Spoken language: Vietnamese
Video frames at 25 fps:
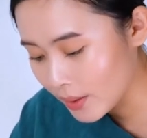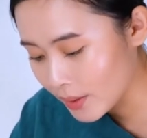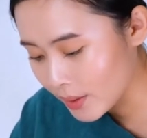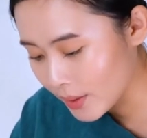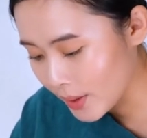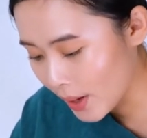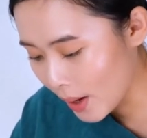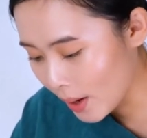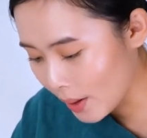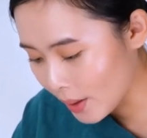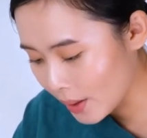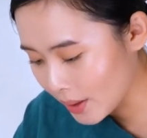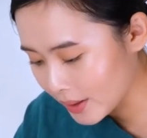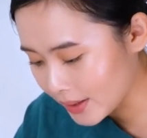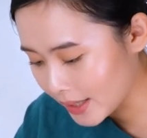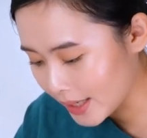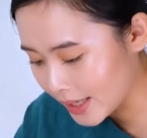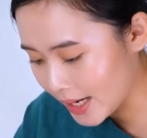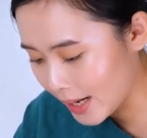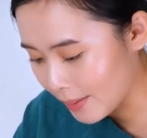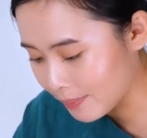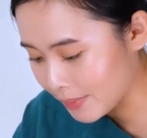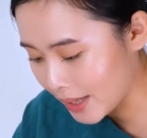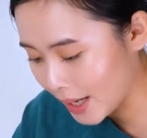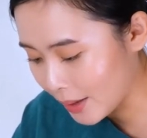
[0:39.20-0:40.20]
Nó
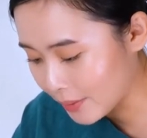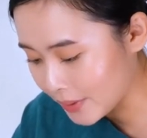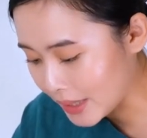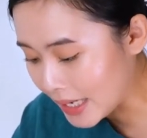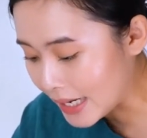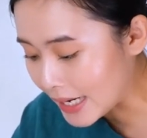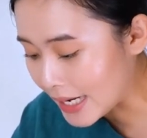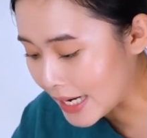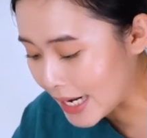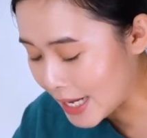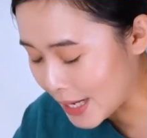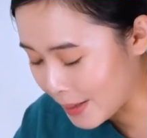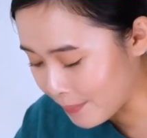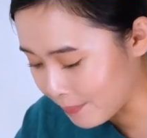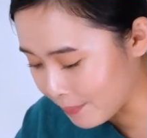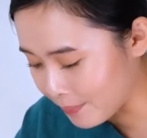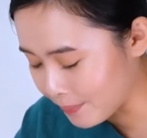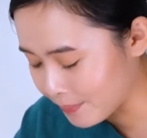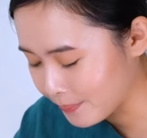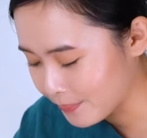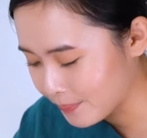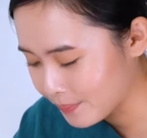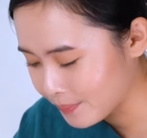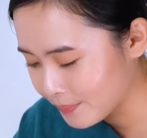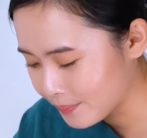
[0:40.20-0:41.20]
chỉ đem theo chiếc liềm.
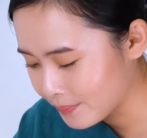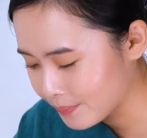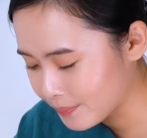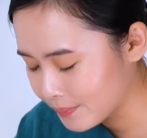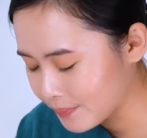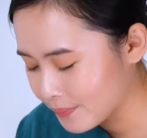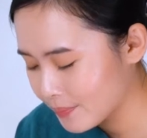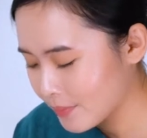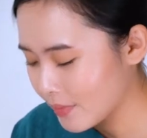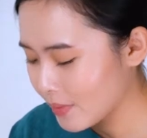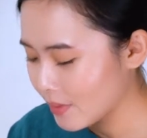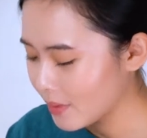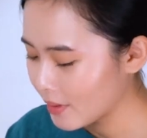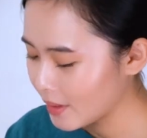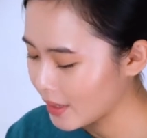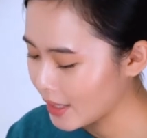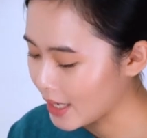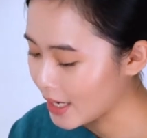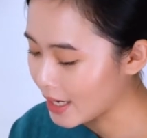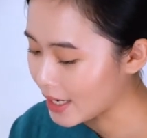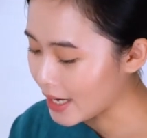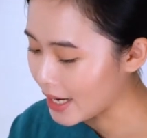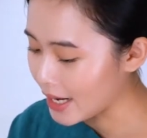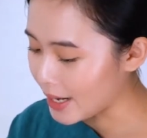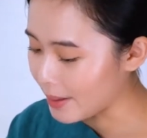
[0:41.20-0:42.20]

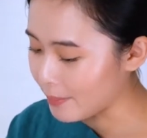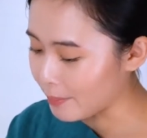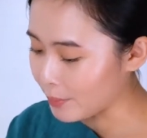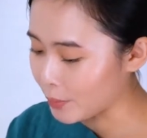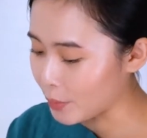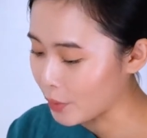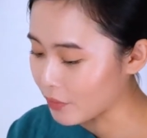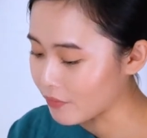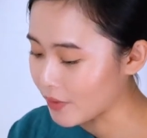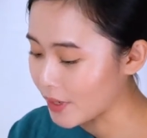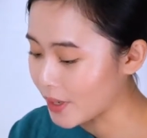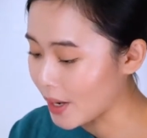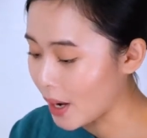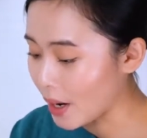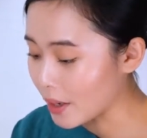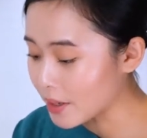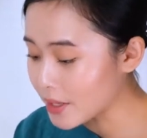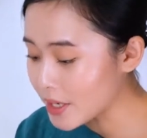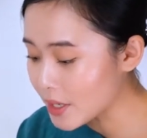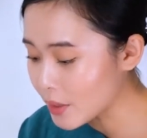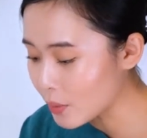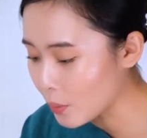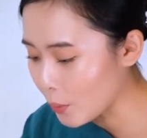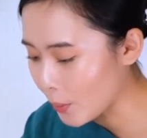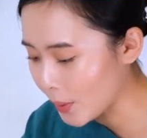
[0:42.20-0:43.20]
Chiếc liềm đối với nó
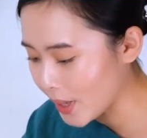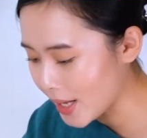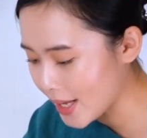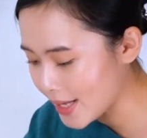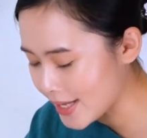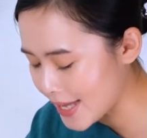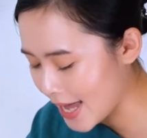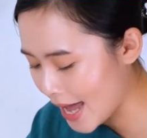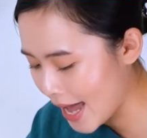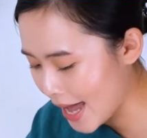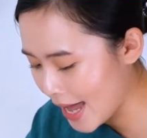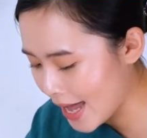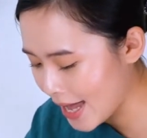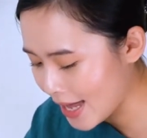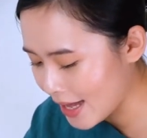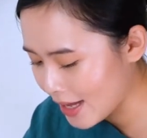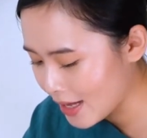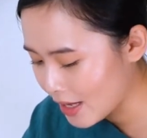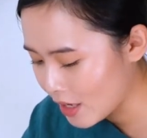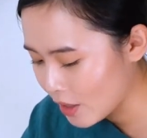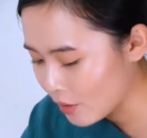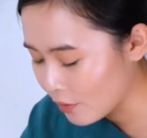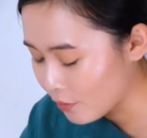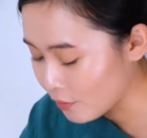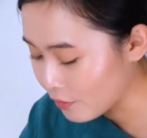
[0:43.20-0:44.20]
rất quý giá
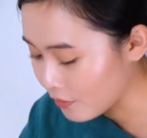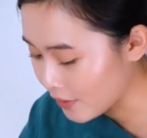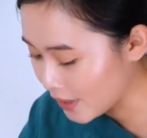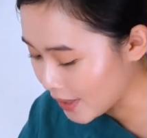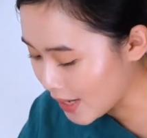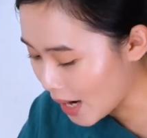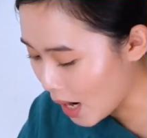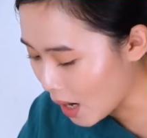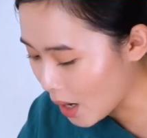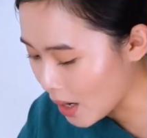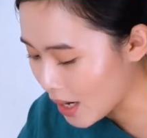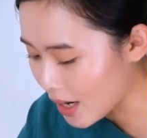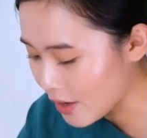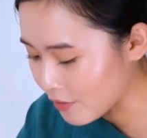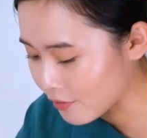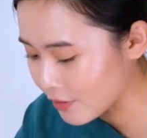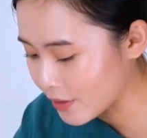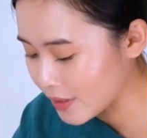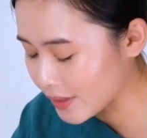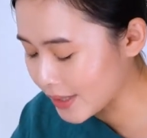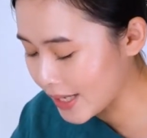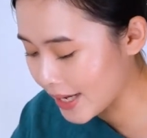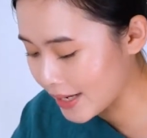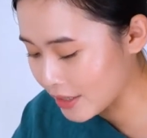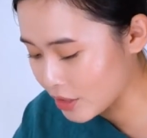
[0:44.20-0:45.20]
vì đó là
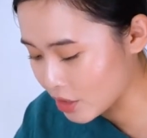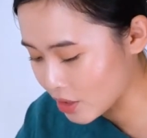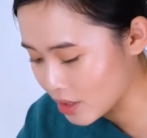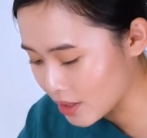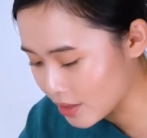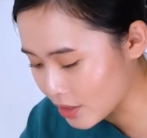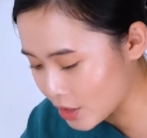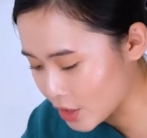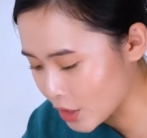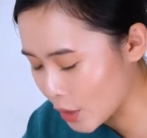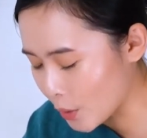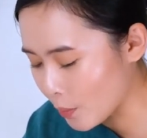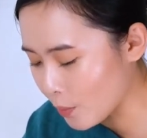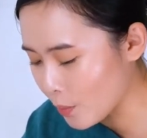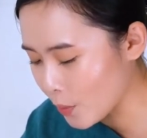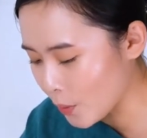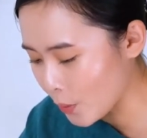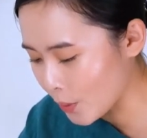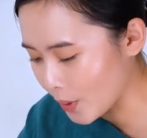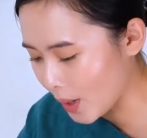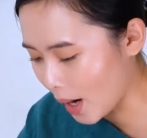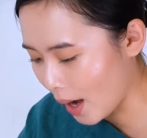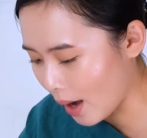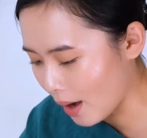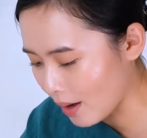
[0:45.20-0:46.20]
phương tiện sinh sống
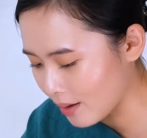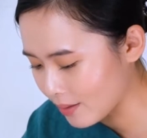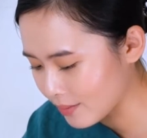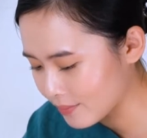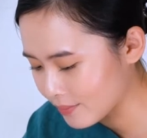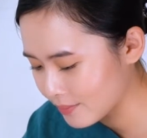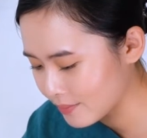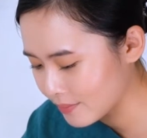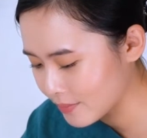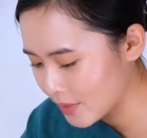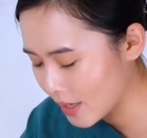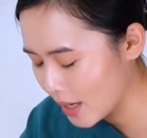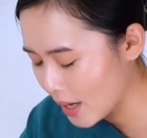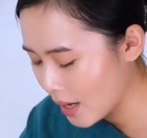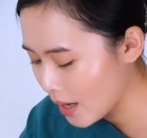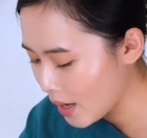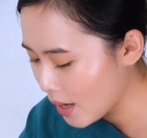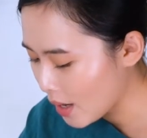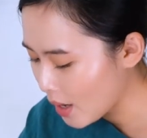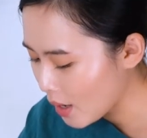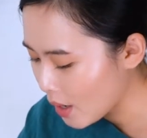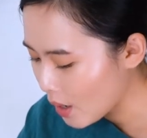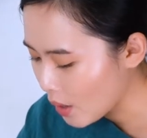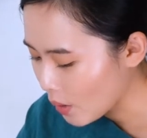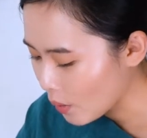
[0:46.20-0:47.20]
của nó.
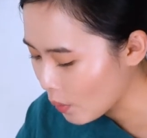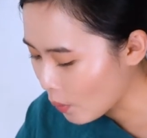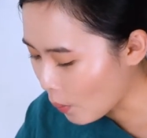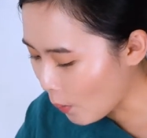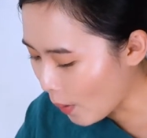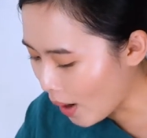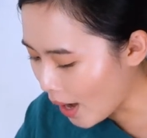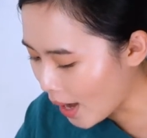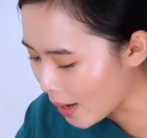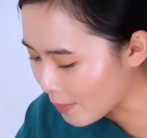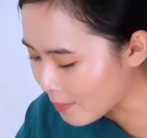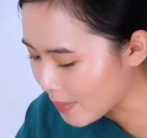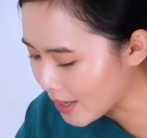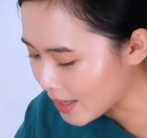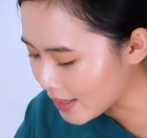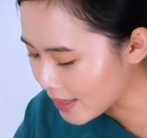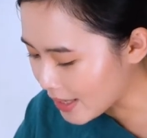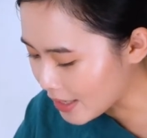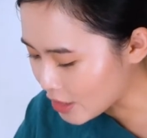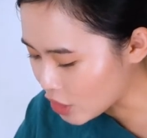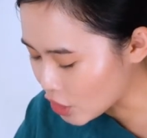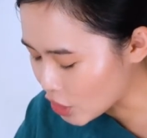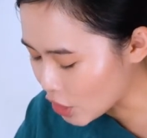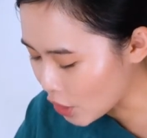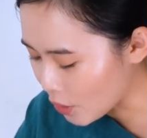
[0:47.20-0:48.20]
Qua bên
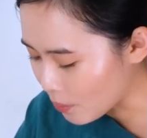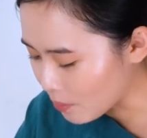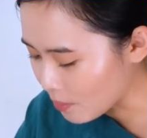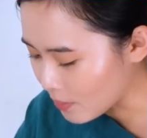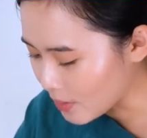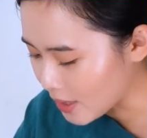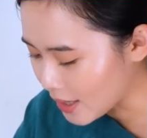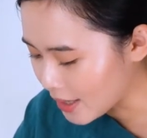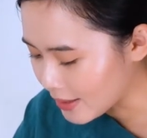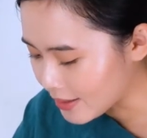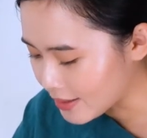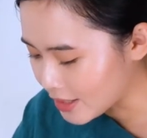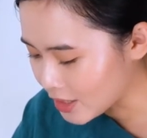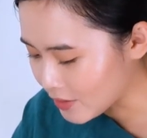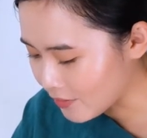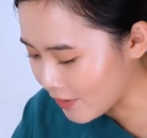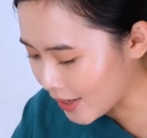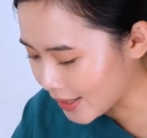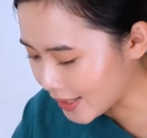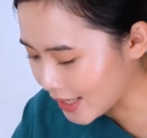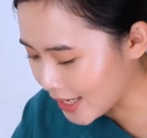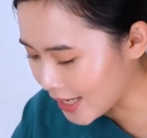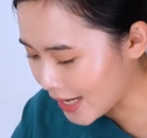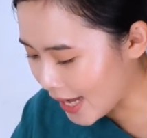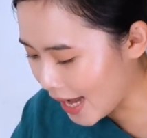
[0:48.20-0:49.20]
kia sông,
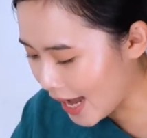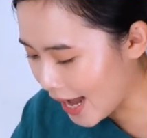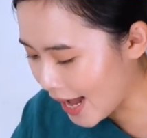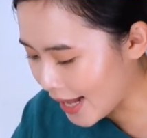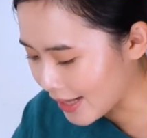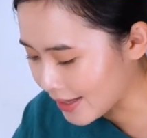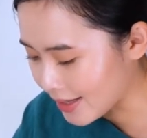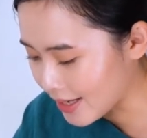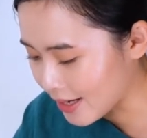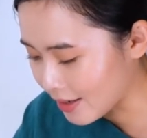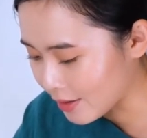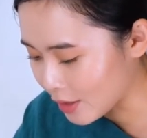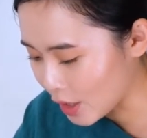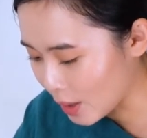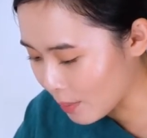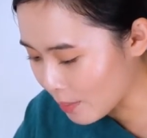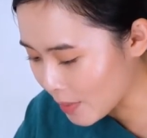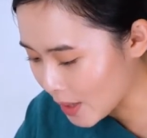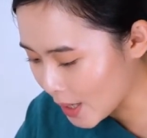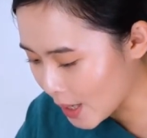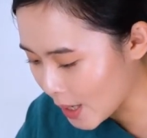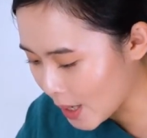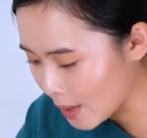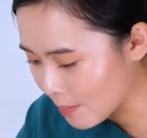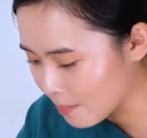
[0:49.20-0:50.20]
Svatika dở
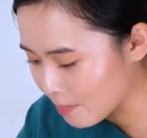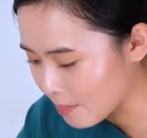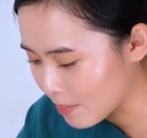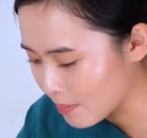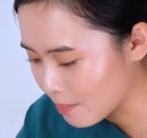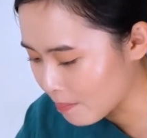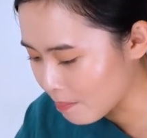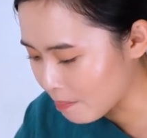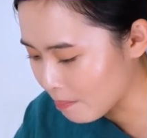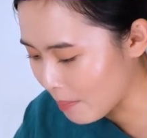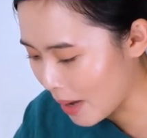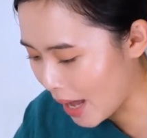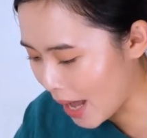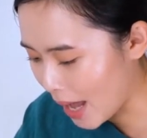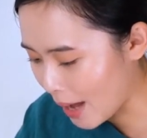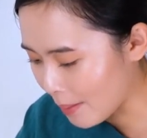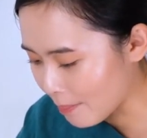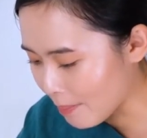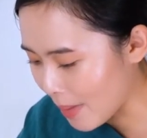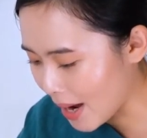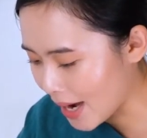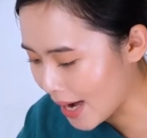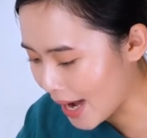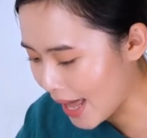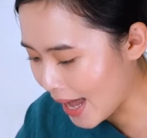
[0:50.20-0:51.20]
nắm cơm mà
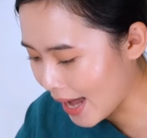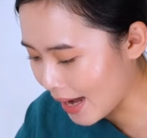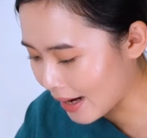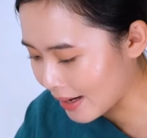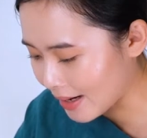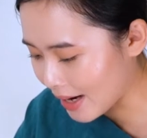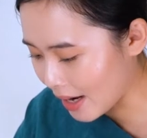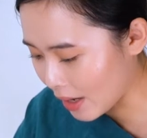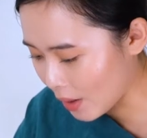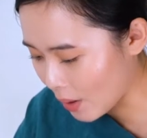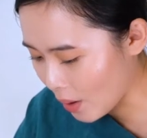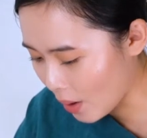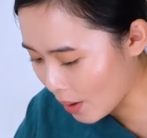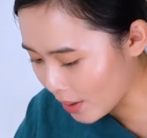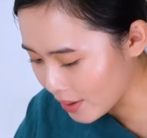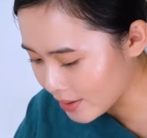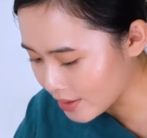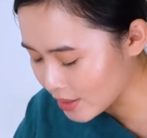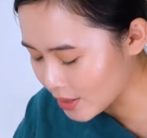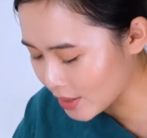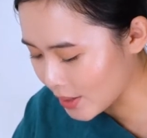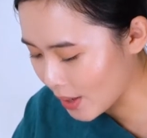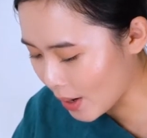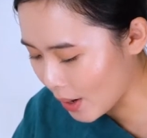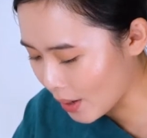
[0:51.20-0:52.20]
Bala đã
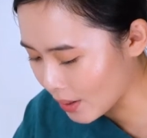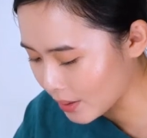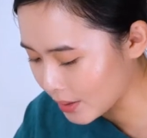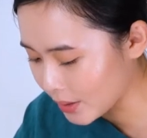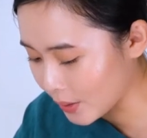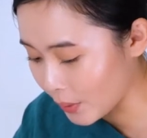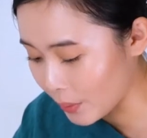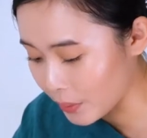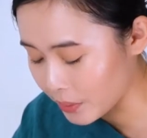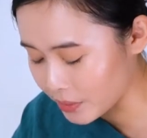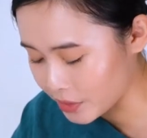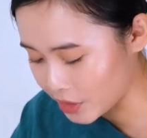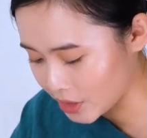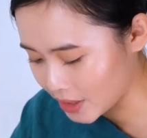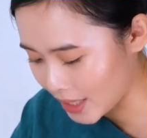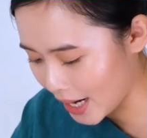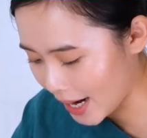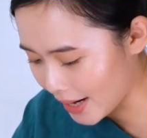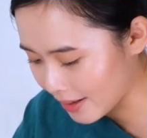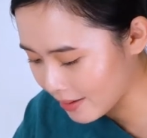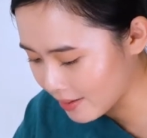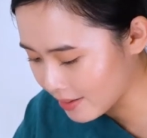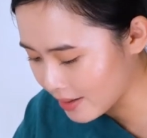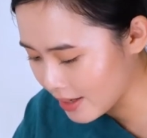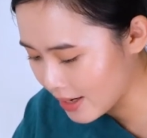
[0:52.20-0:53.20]
gói cho nó từ hồi
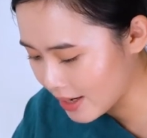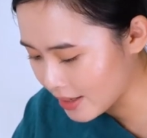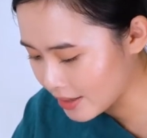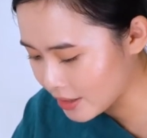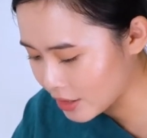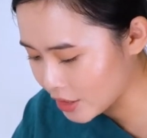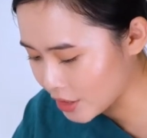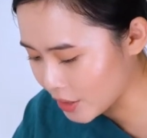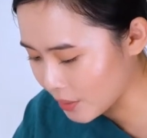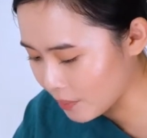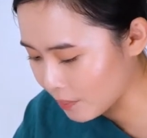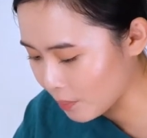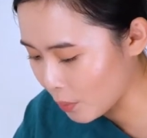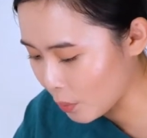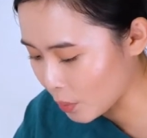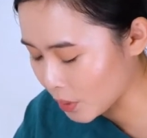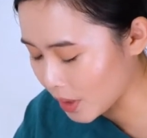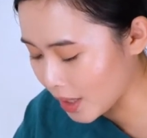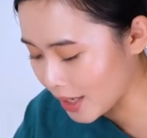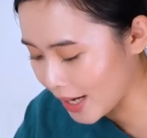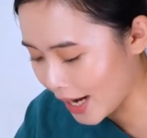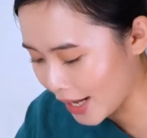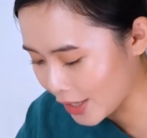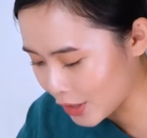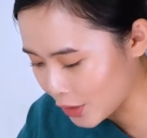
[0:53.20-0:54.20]
sáng trong một
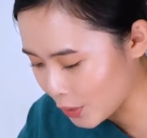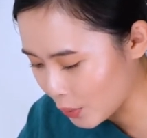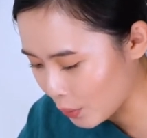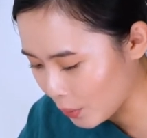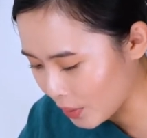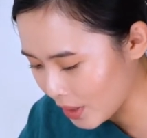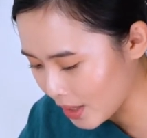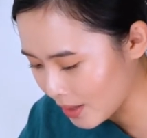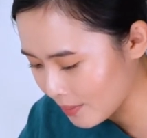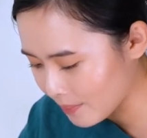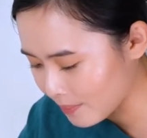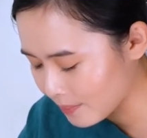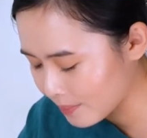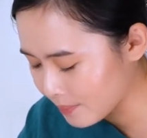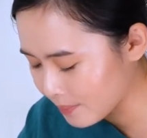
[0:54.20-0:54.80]
tờ lá chuối.